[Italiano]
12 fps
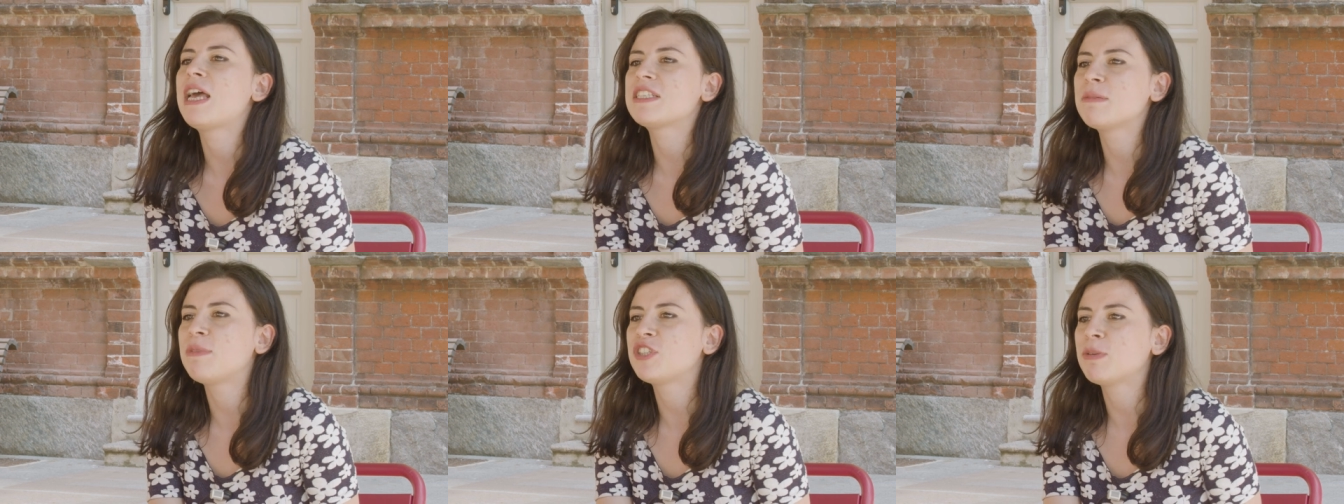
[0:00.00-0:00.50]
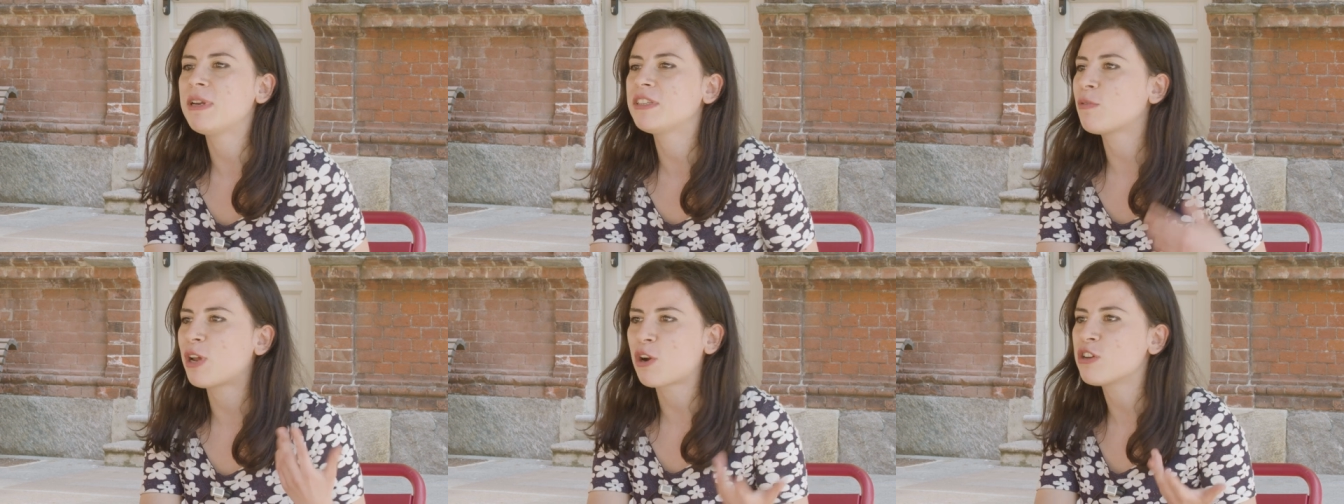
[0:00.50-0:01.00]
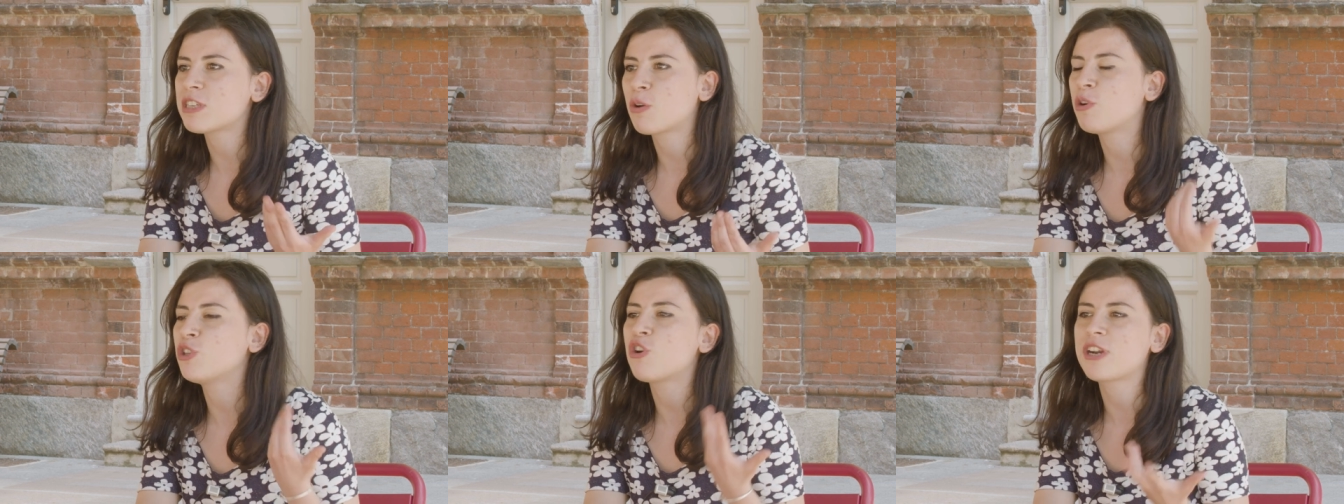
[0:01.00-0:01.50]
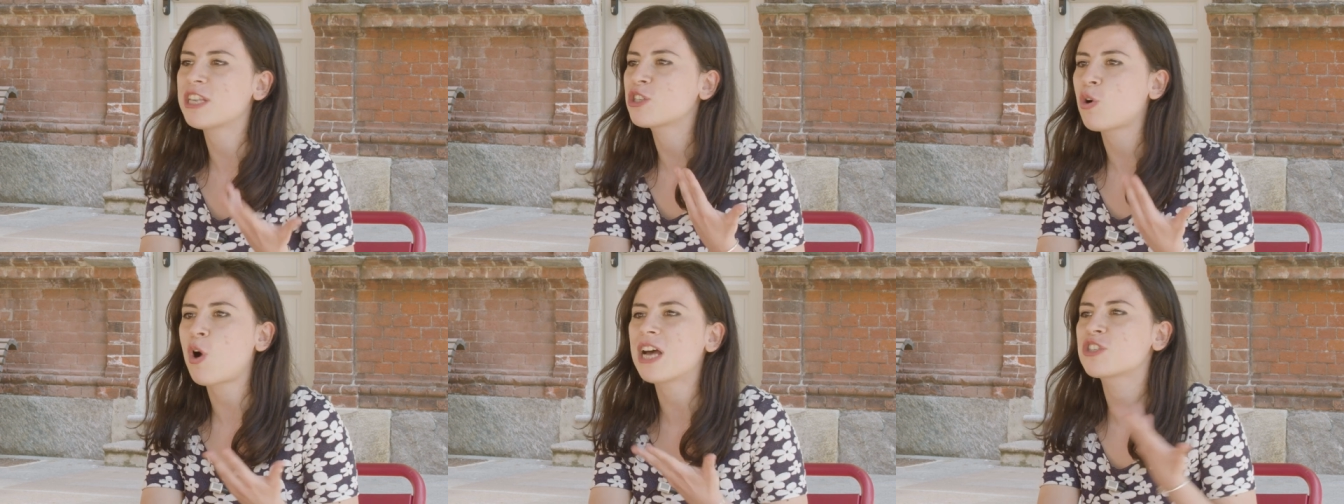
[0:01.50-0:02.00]
semplicemente è una cosa a cui non
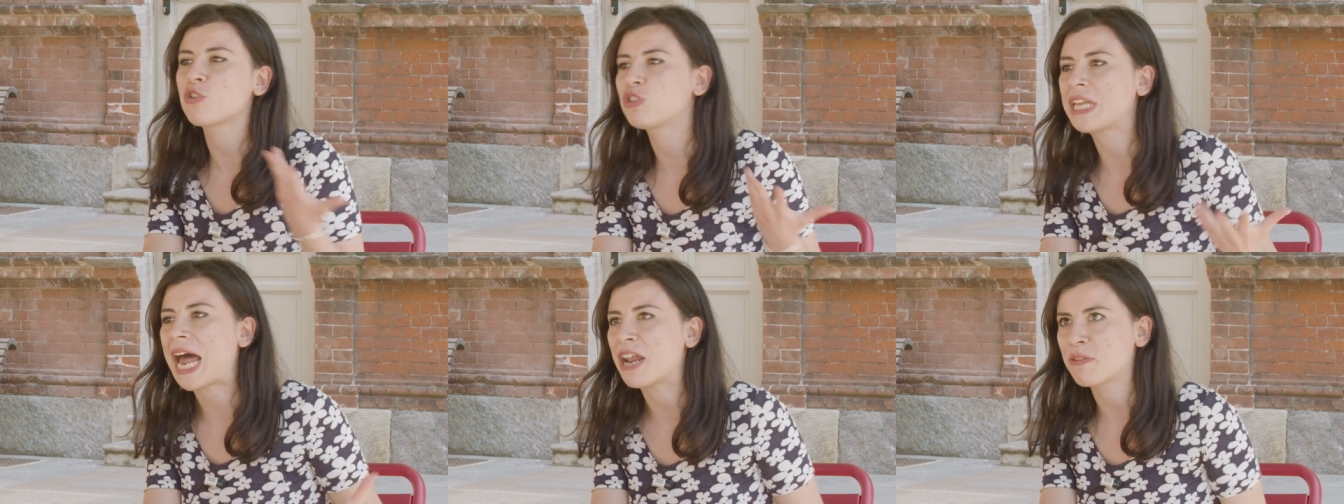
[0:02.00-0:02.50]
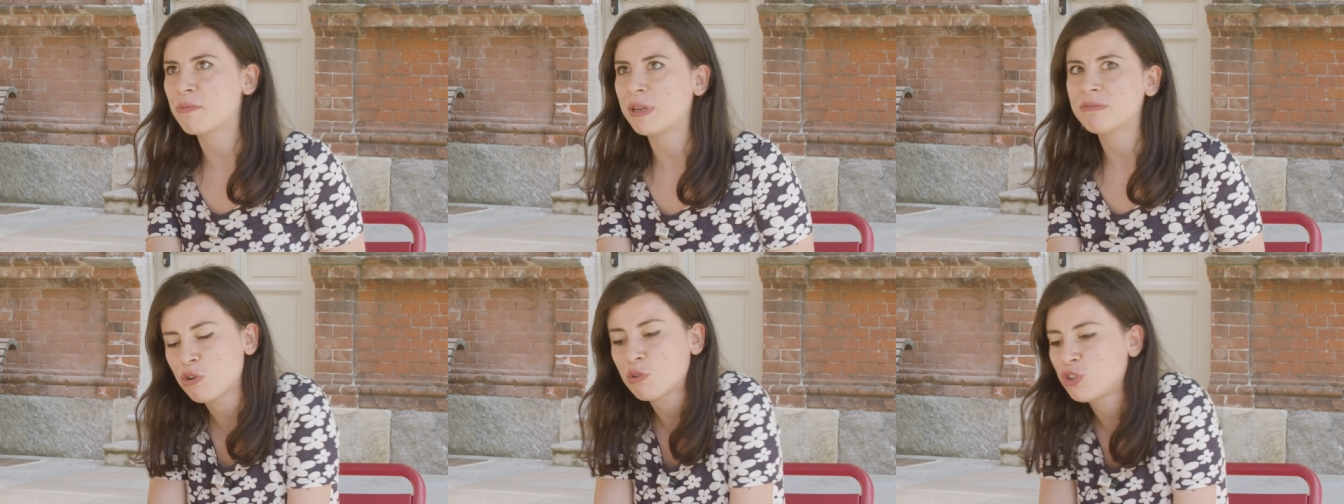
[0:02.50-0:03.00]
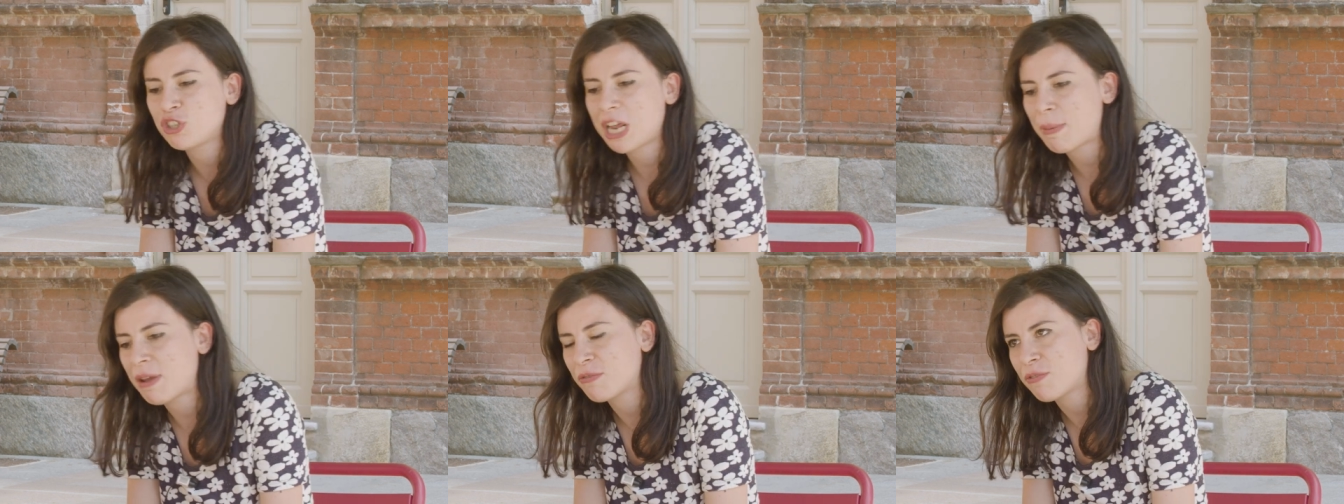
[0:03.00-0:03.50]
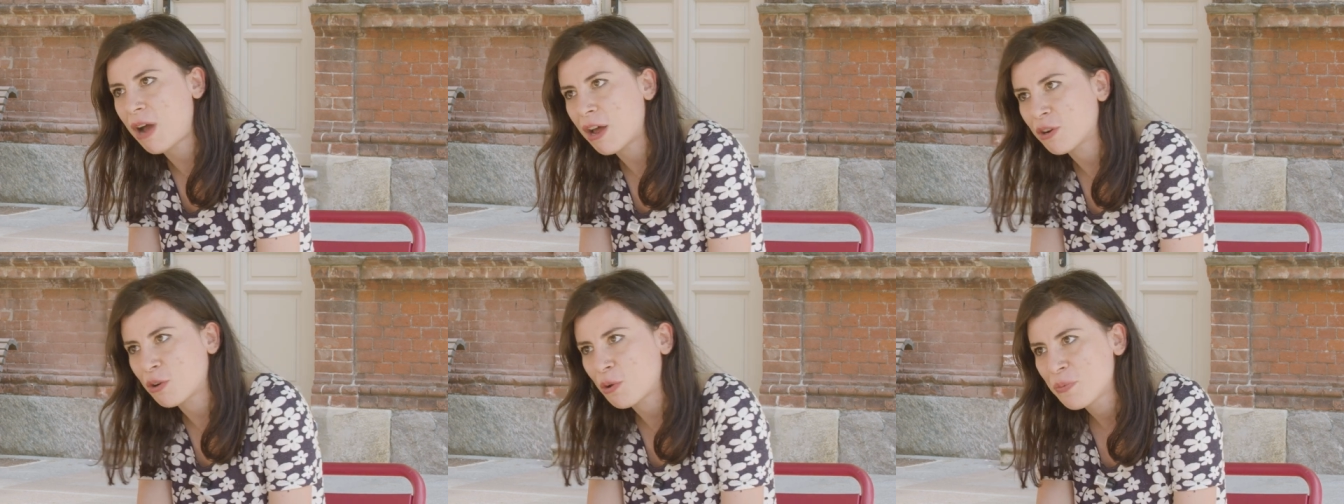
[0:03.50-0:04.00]
riesco a sottrarmi, non riuscirei mai a
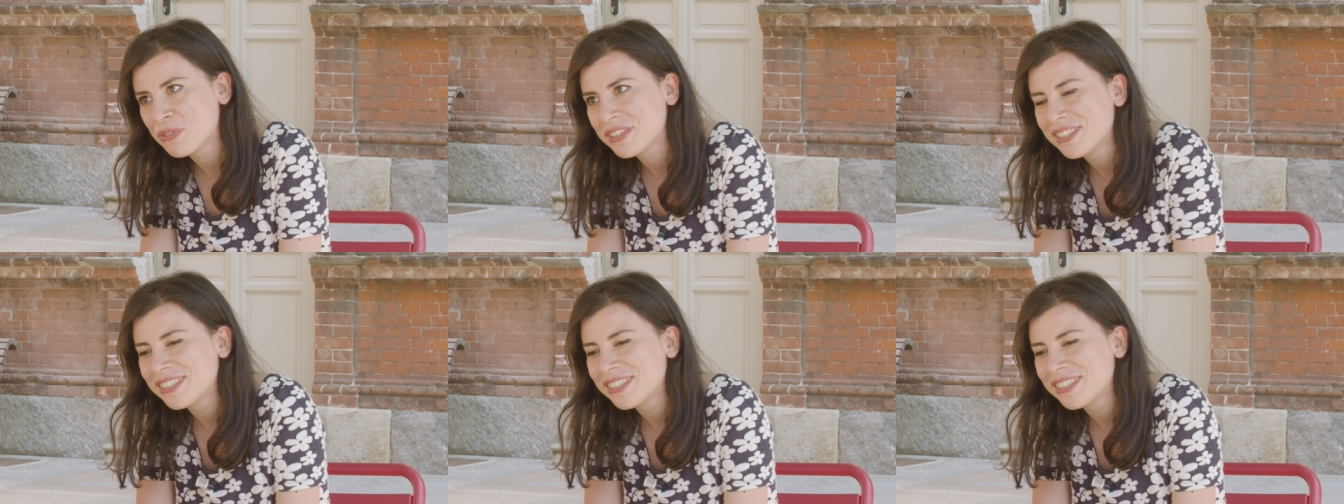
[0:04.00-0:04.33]
farlo.